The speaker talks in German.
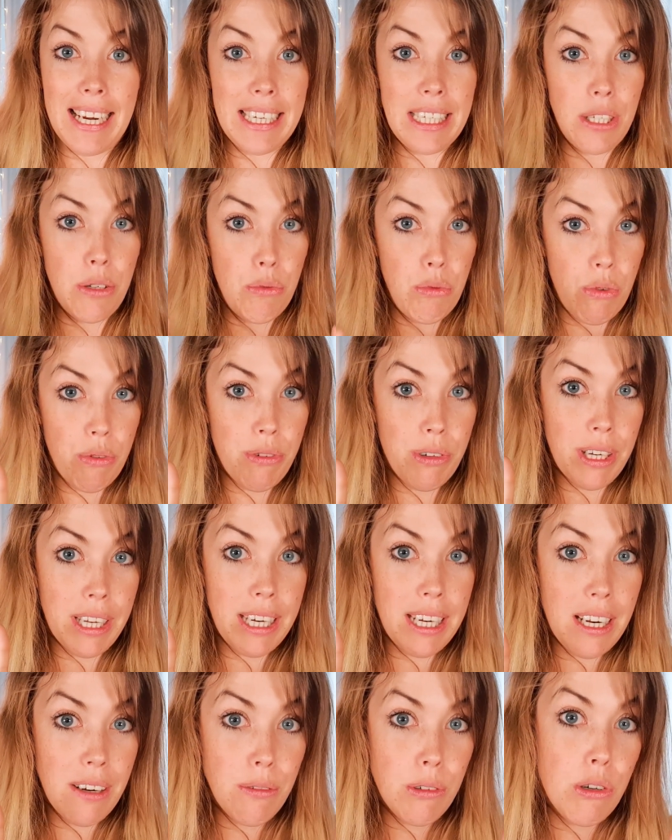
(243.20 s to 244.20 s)
nicht nur von
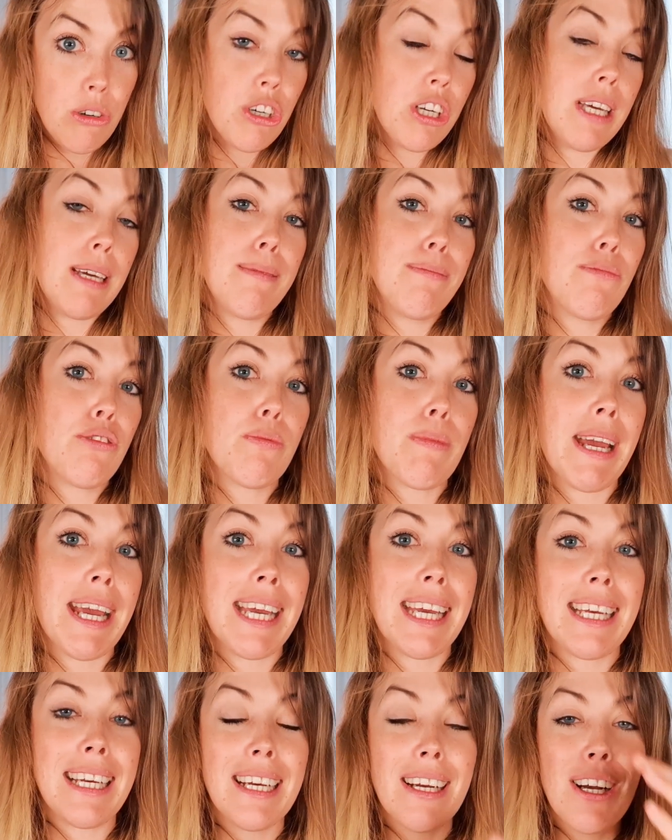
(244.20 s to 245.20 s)
Kinderwunschthemen
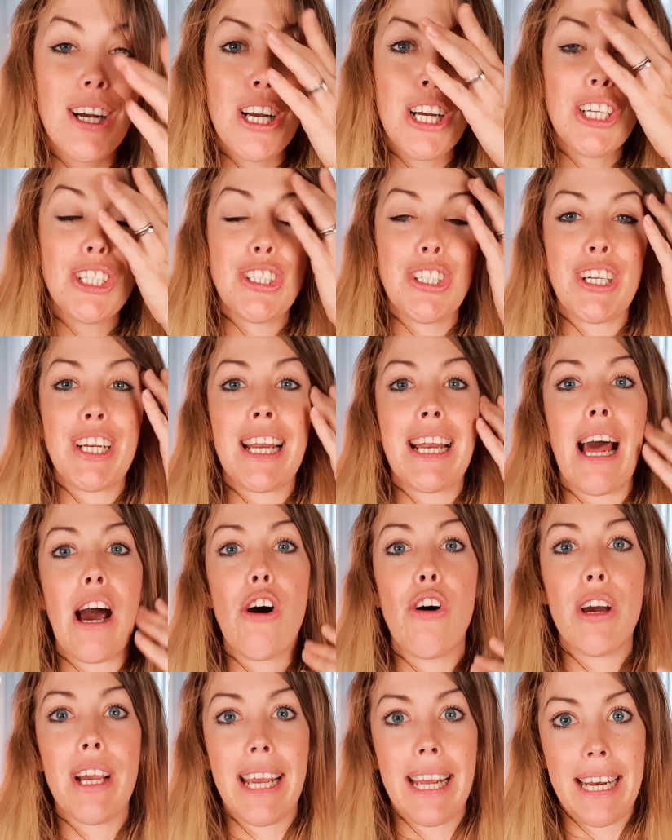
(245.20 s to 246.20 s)
sprechen, sondern
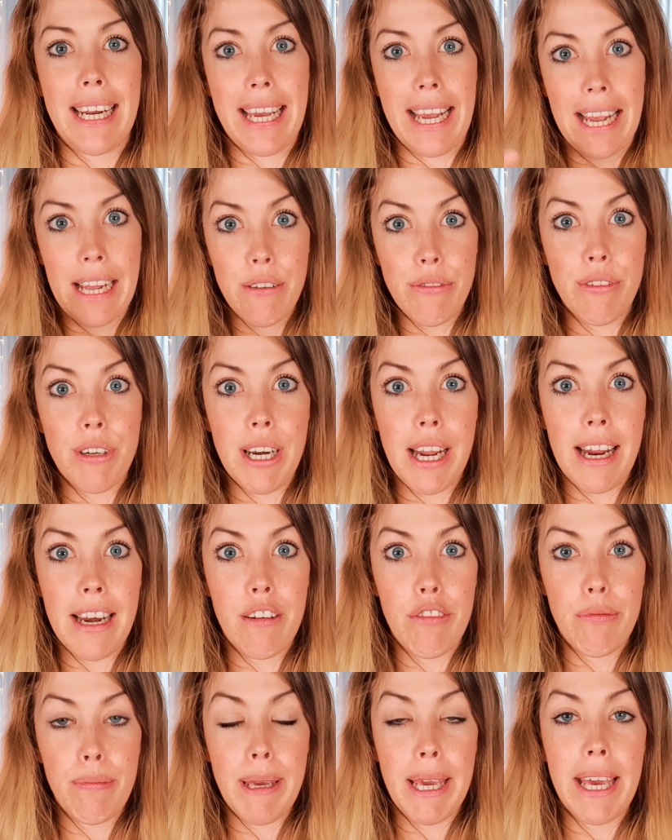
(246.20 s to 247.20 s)
auch generell von
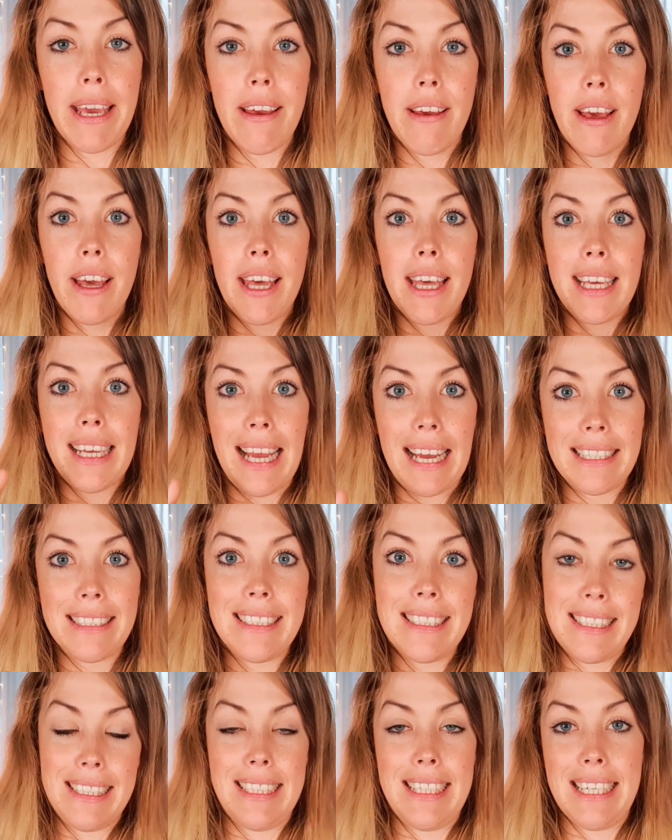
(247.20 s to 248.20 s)
NFP,
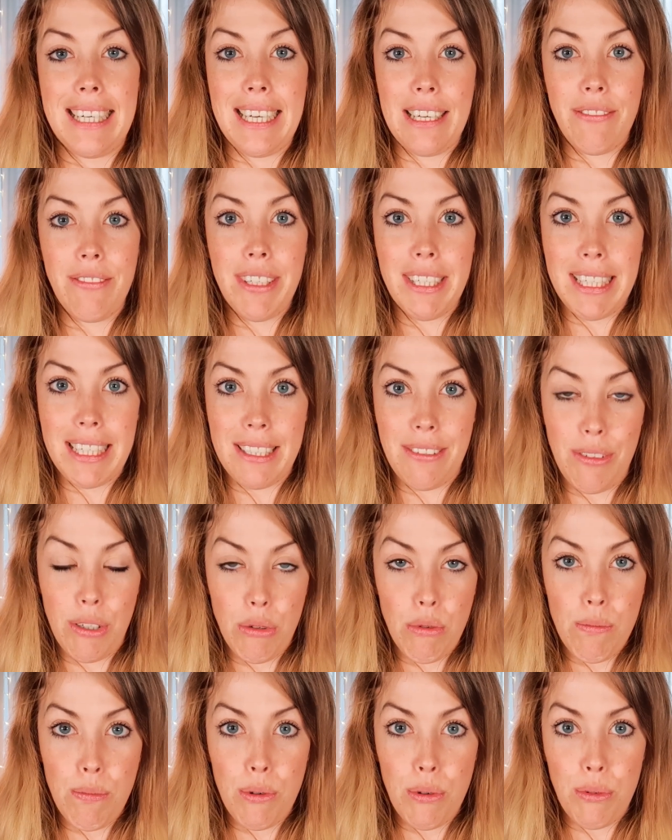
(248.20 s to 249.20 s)
ganz sicher gehen will, dass wir
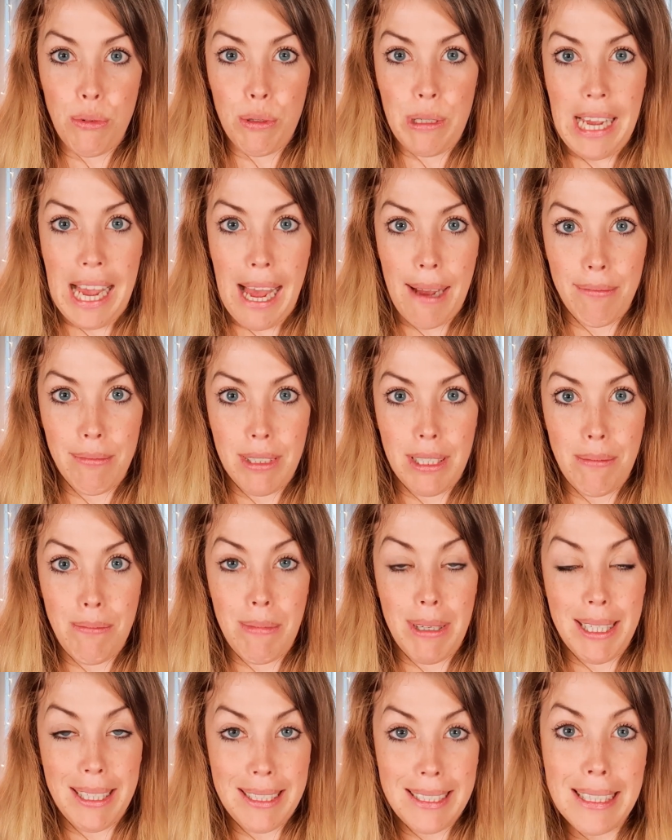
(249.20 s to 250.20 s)
nur Produkte haben, die
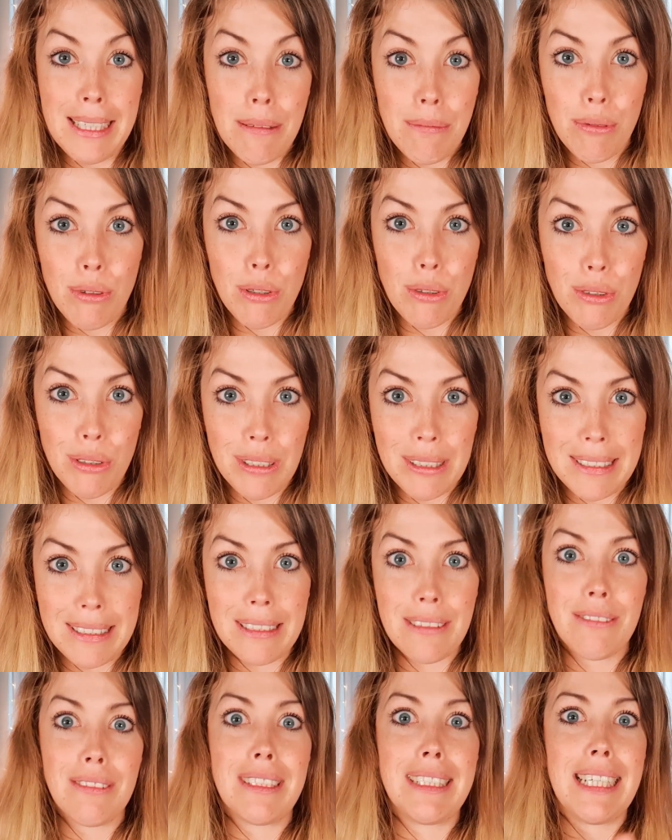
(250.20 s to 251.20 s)
Medizinprodukte
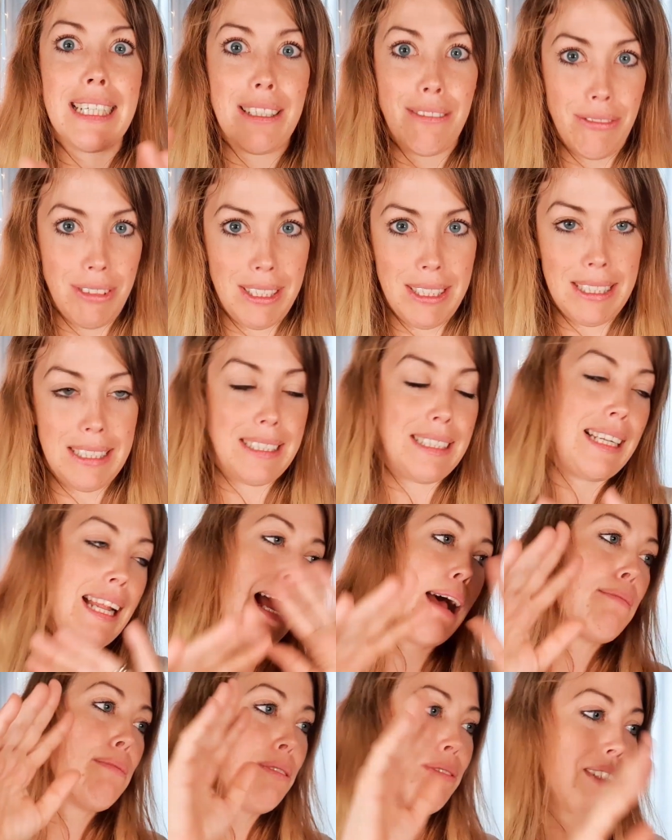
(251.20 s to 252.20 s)
sind und zertifiziert sind.
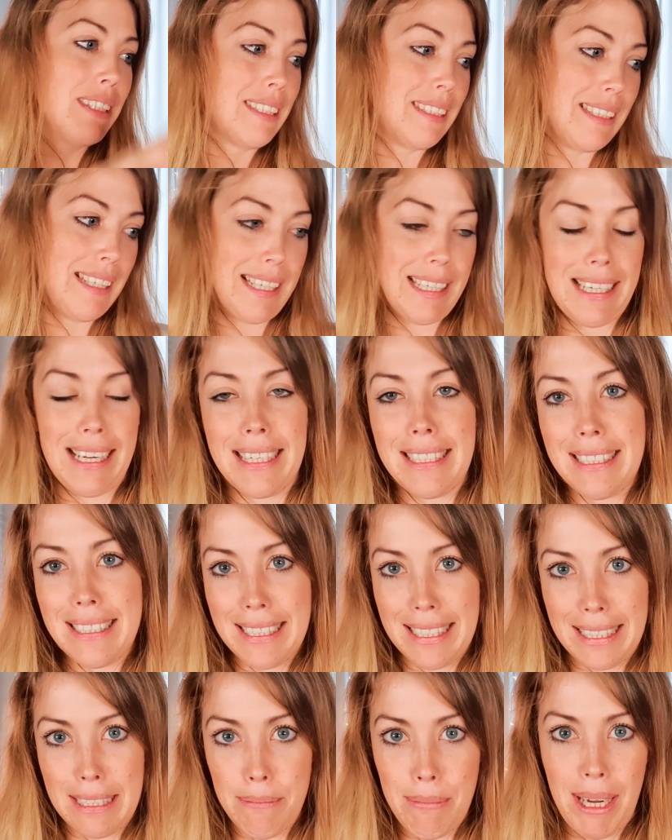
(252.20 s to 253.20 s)
Aber wie gesagt, eins
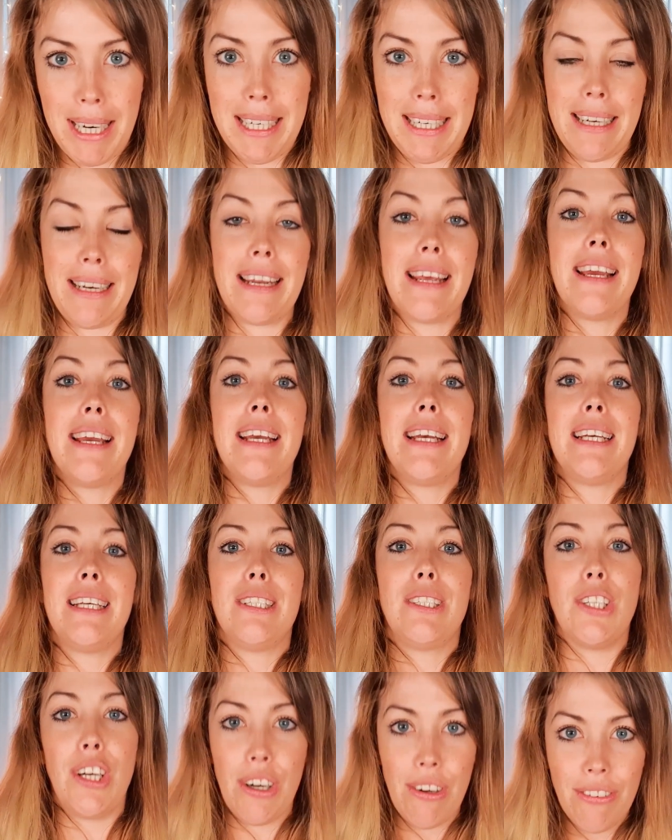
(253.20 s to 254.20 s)
nach dem anderen.
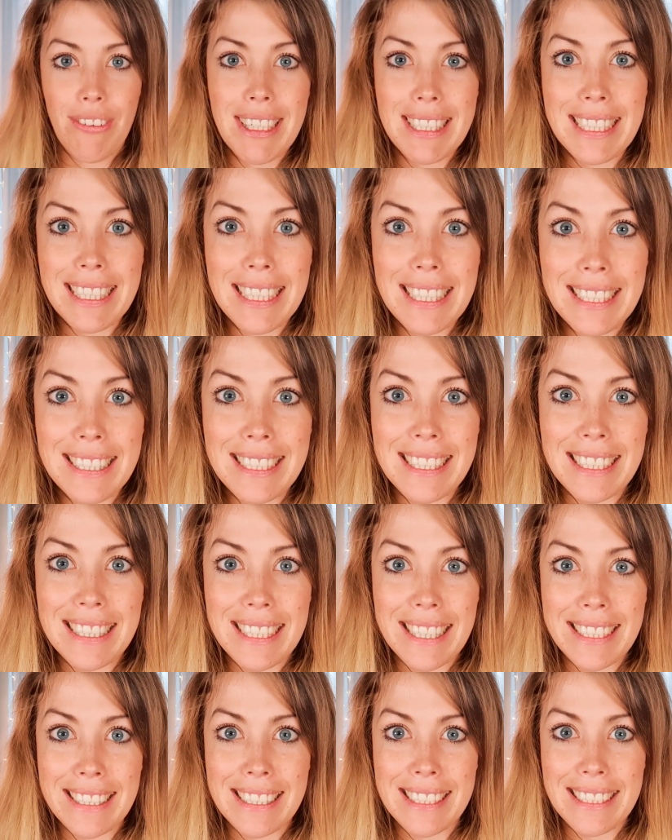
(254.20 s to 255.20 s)
So, was ist denn
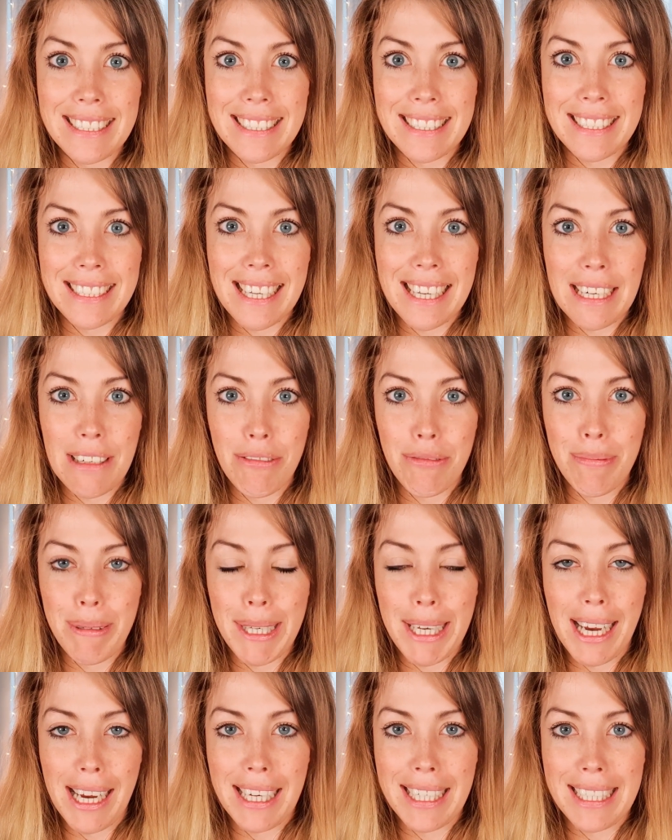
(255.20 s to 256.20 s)
jetzt dieses
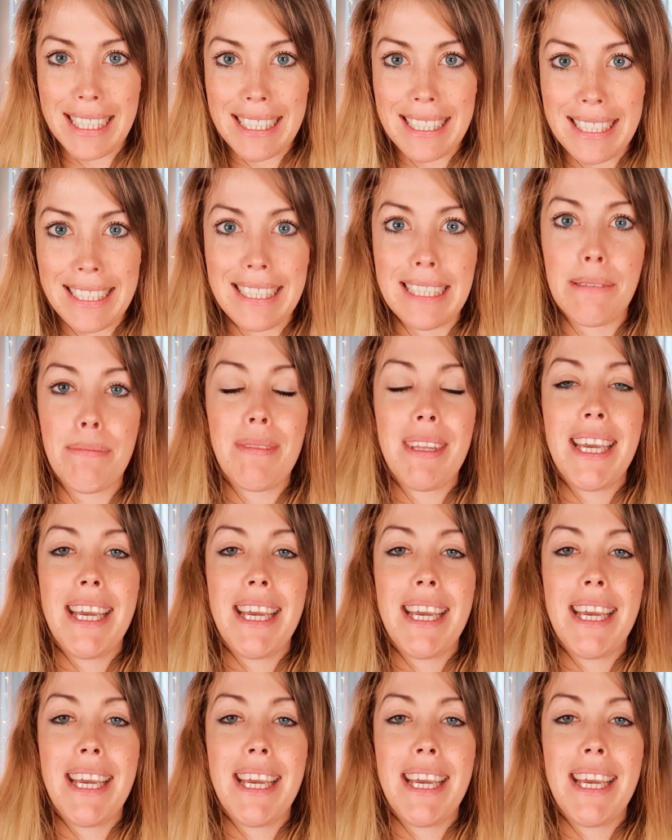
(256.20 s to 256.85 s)
NFP eigentlich?